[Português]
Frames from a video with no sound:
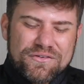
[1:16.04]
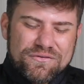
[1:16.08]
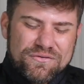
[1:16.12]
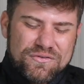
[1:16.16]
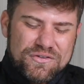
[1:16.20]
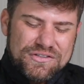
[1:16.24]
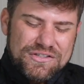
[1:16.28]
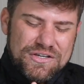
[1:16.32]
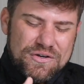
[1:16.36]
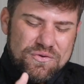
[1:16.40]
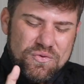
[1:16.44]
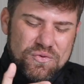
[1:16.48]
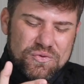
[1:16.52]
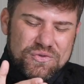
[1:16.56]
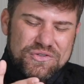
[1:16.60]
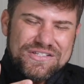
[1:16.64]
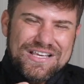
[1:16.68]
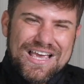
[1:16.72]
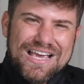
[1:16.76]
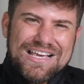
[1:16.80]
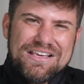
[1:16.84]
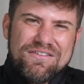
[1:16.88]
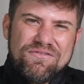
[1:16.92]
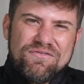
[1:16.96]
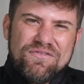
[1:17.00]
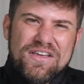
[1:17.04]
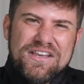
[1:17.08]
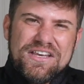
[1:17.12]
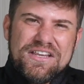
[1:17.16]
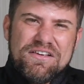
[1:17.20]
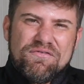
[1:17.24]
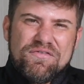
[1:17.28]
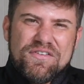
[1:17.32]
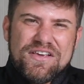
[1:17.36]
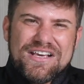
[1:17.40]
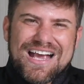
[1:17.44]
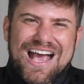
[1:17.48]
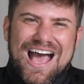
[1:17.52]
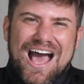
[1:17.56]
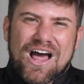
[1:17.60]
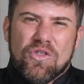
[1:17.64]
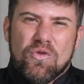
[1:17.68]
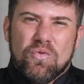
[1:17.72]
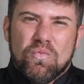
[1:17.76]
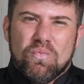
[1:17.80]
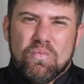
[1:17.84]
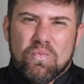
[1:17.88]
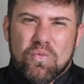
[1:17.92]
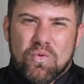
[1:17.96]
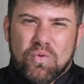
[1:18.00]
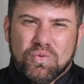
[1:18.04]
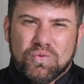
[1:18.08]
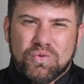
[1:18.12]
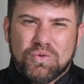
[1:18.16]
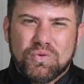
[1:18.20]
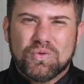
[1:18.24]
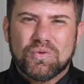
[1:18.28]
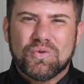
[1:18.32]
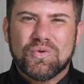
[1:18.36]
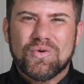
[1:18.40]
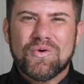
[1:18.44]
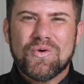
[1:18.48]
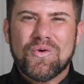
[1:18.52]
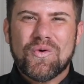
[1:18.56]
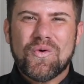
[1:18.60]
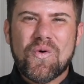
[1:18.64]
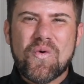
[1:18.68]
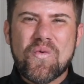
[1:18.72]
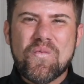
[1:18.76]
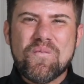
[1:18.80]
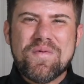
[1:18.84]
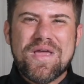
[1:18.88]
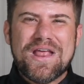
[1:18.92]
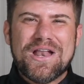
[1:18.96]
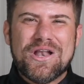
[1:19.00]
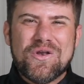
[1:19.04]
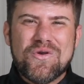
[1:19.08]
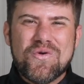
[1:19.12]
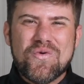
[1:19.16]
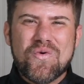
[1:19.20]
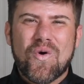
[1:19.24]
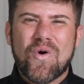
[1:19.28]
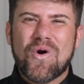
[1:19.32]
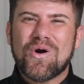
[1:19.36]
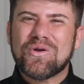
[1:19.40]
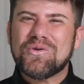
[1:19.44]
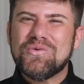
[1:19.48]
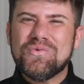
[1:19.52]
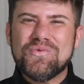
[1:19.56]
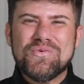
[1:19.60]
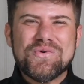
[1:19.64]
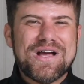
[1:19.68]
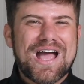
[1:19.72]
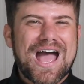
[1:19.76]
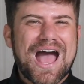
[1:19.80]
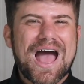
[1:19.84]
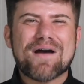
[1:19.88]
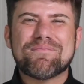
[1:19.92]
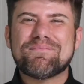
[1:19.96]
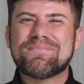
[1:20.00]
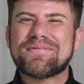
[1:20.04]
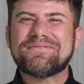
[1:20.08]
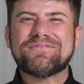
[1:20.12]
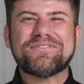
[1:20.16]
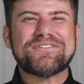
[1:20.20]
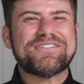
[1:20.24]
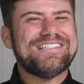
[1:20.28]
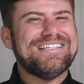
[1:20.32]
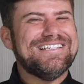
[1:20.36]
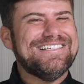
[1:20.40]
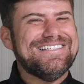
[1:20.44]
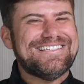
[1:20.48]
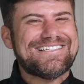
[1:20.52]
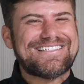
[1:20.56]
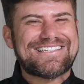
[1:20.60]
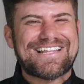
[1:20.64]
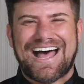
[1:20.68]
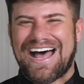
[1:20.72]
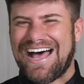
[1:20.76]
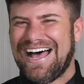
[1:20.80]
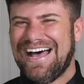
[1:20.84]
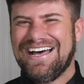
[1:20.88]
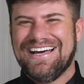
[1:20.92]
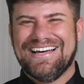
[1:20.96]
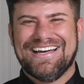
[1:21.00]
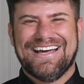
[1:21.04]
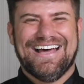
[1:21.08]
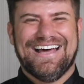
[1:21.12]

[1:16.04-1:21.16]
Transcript: você consegue verificar no mundo o melhor lugar para você estar.